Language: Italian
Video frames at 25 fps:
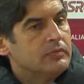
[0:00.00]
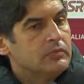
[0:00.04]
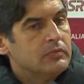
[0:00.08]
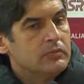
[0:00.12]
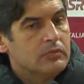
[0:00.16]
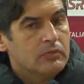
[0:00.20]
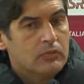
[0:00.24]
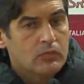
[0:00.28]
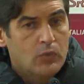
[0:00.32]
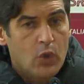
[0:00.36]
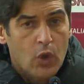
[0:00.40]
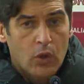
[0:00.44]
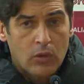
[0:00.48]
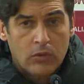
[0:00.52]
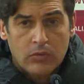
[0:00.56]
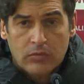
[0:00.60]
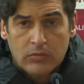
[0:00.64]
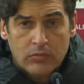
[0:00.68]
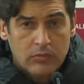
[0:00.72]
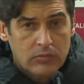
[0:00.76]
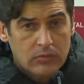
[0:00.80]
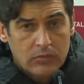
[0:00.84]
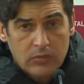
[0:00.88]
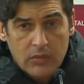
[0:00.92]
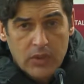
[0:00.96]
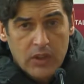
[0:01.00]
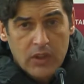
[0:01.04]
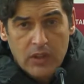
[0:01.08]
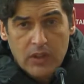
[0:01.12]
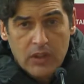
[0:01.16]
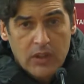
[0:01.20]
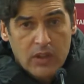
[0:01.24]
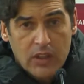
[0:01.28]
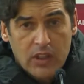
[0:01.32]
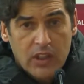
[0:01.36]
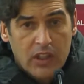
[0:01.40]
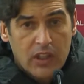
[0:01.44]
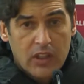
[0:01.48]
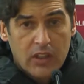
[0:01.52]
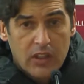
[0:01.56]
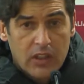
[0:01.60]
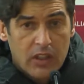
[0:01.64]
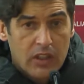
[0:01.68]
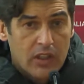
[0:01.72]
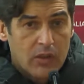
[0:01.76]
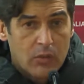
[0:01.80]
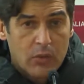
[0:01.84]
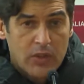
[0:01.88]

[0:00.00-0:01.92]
No, eh, e, e,